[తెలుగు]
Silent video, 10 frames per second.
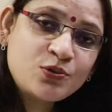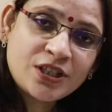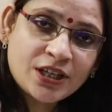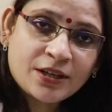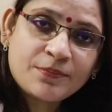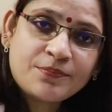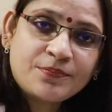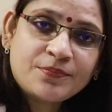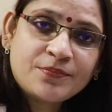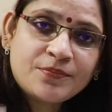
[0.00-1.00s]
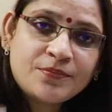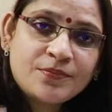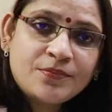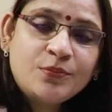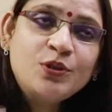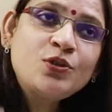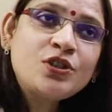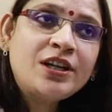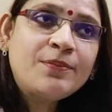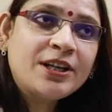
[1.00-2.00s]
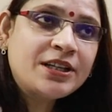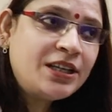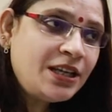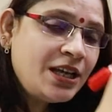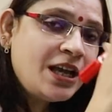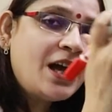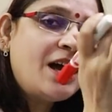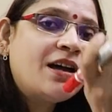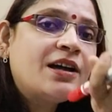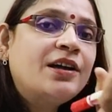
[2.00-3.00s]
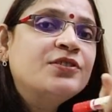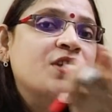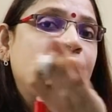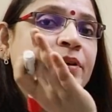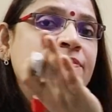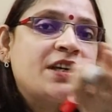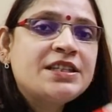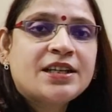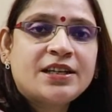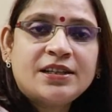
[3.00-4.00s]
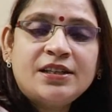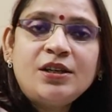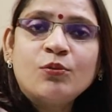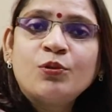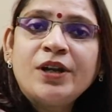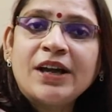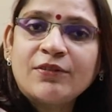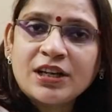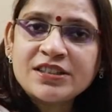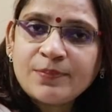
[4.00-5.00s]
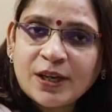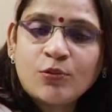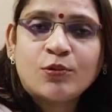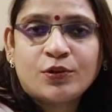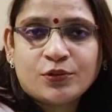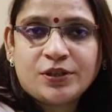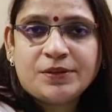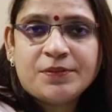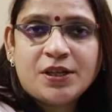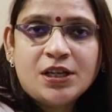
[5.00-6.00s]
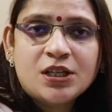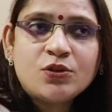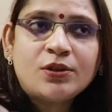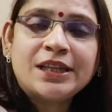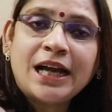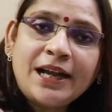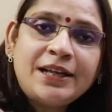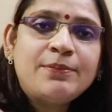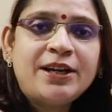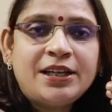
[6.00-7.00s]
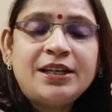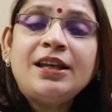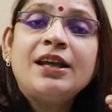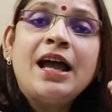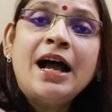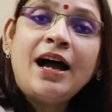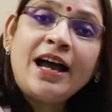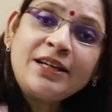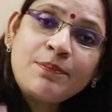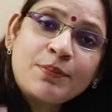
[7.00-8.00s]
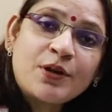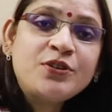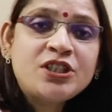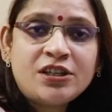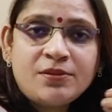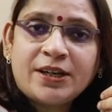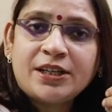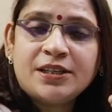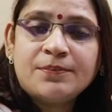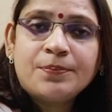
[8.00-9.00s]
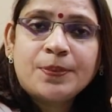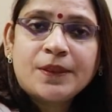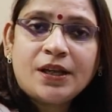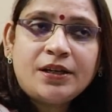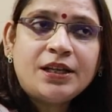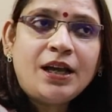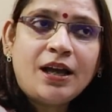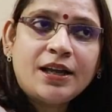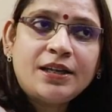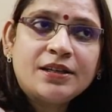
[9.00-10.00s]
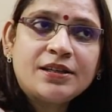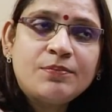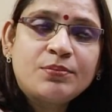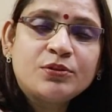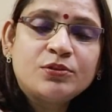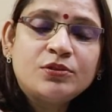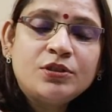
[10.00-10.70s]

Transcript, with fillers: చూసిన యూజువల్లీ మనకి చబ్బీ ఫేస్ అనేది ఉండే అవకాశం ఎక్కువ ఉంటుంది సో దాన్ని బట్టి ఆయన ప్రొఫెషన్ని బట్టి అంటే ఆయనకి ఇప్పుడు